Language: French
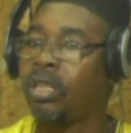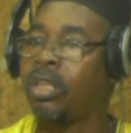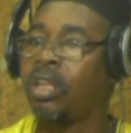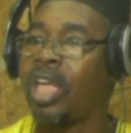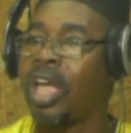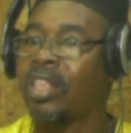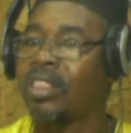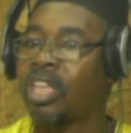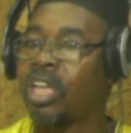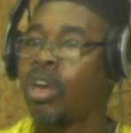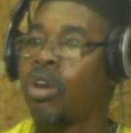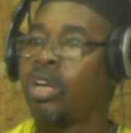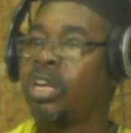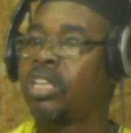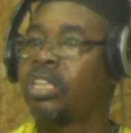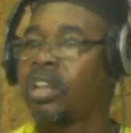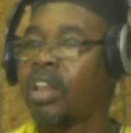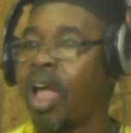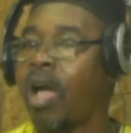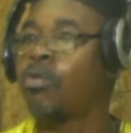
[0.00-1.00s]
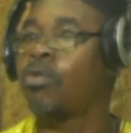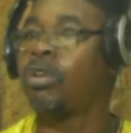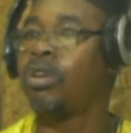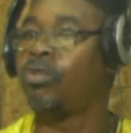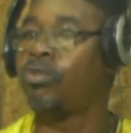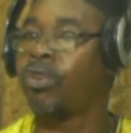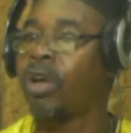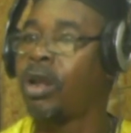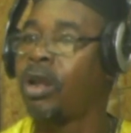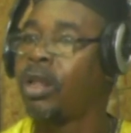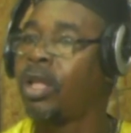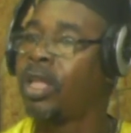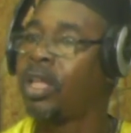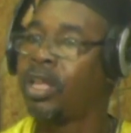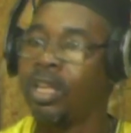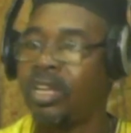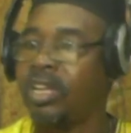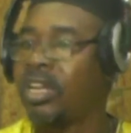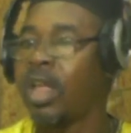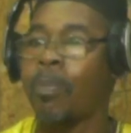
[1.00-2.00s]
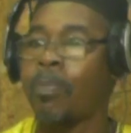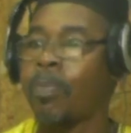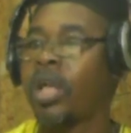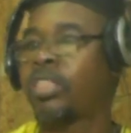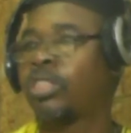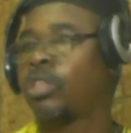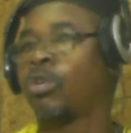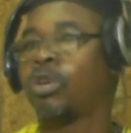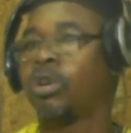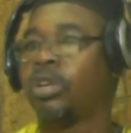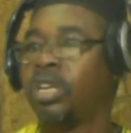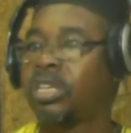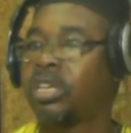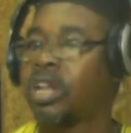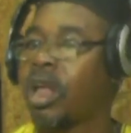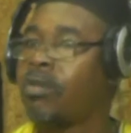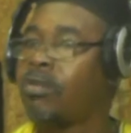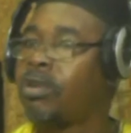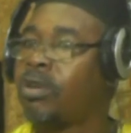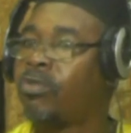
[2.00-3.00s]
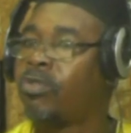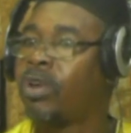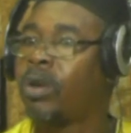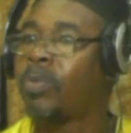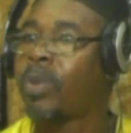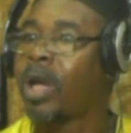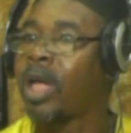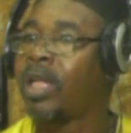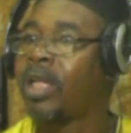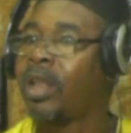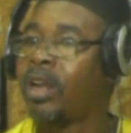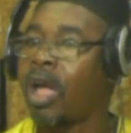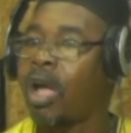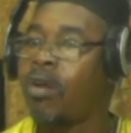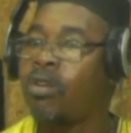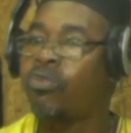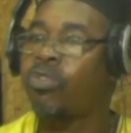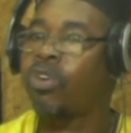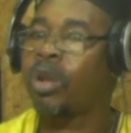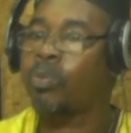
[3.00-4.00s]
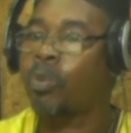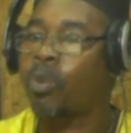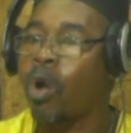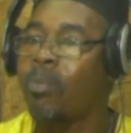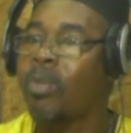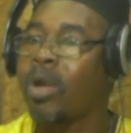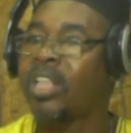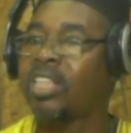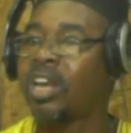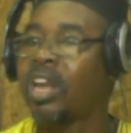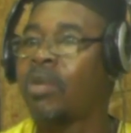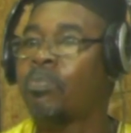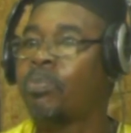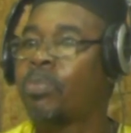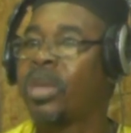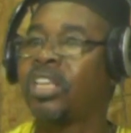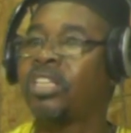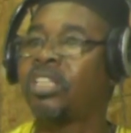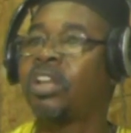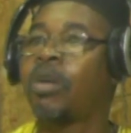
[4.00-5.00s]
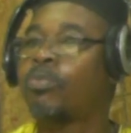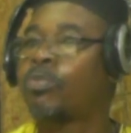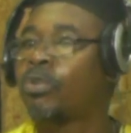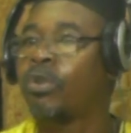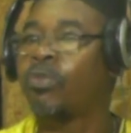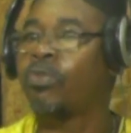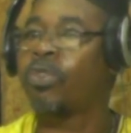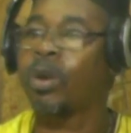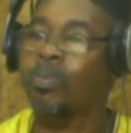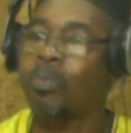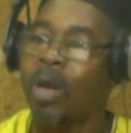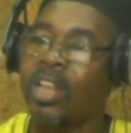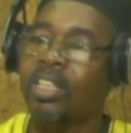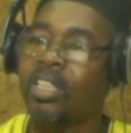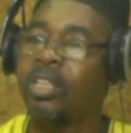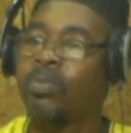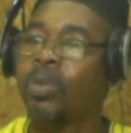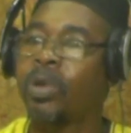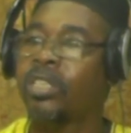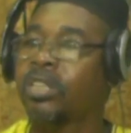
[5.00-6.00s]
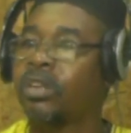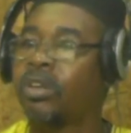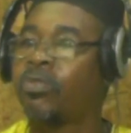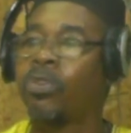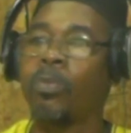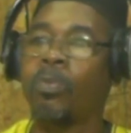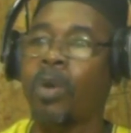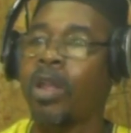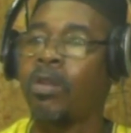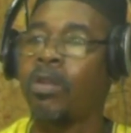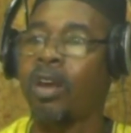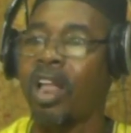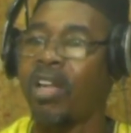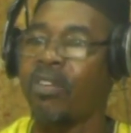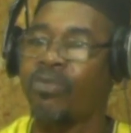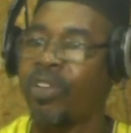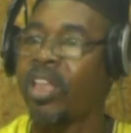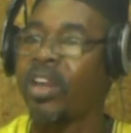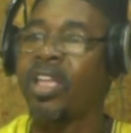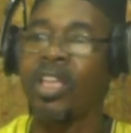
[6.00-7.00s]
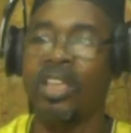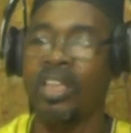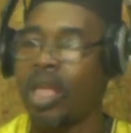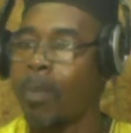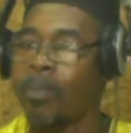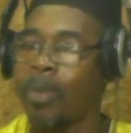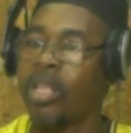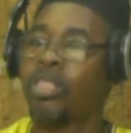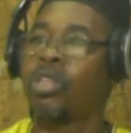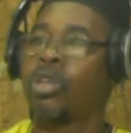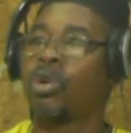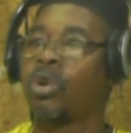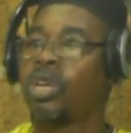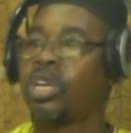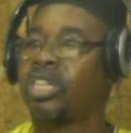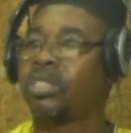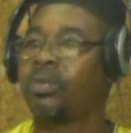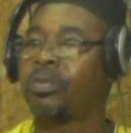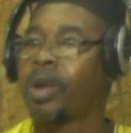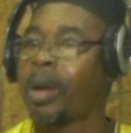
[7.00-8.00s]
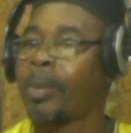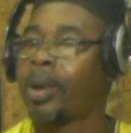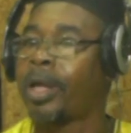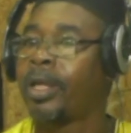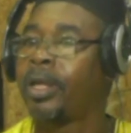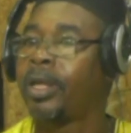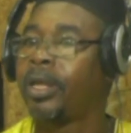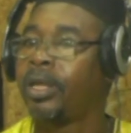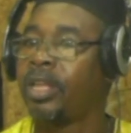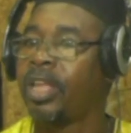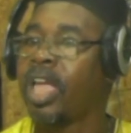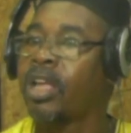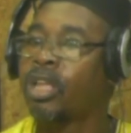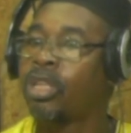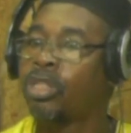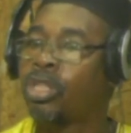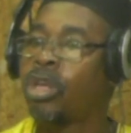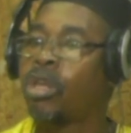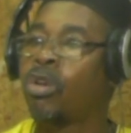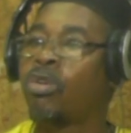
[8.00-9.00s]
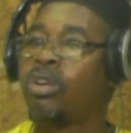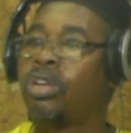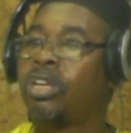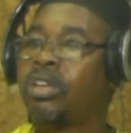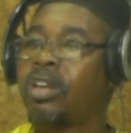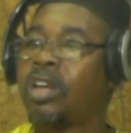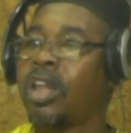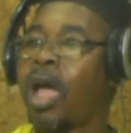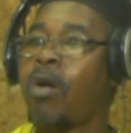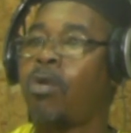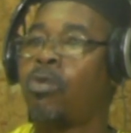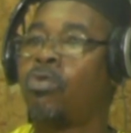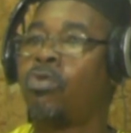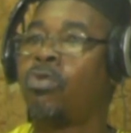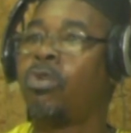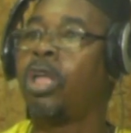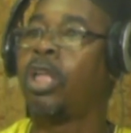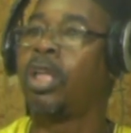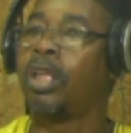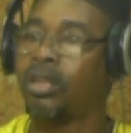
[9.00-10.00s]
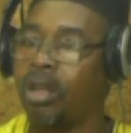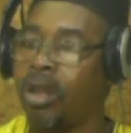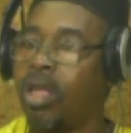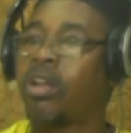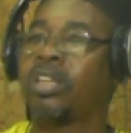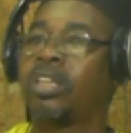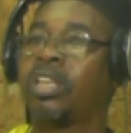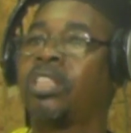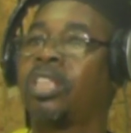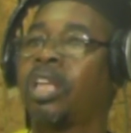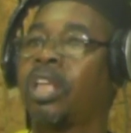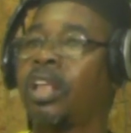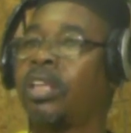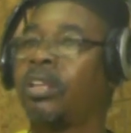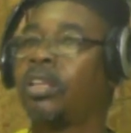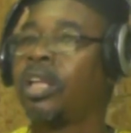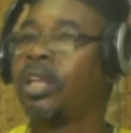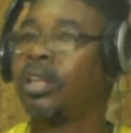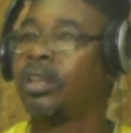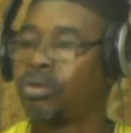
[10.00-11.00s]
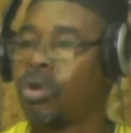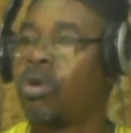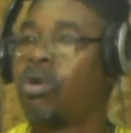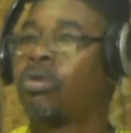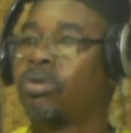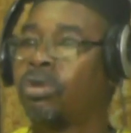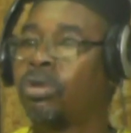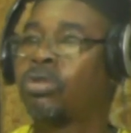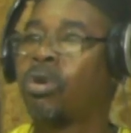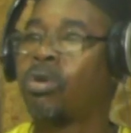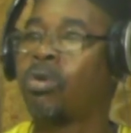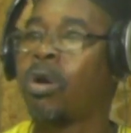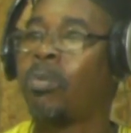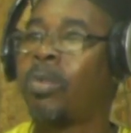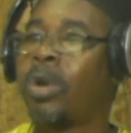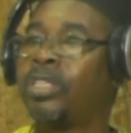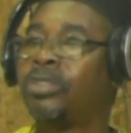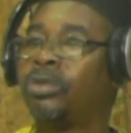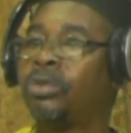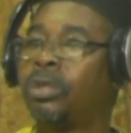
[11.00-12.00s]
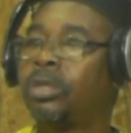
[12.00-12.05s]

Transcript: y a terroristes là où ils veulent, il n'y a pas terroristes là où ils ne veulent pas. Là où ils veulent combattre un président pour le faire partir parce qu'il ne fait pas leur affaire, il n'y a pas de terrorisme là-bas. Il n'y a que terrorisme là où leurs intérêts sont, sont combattus.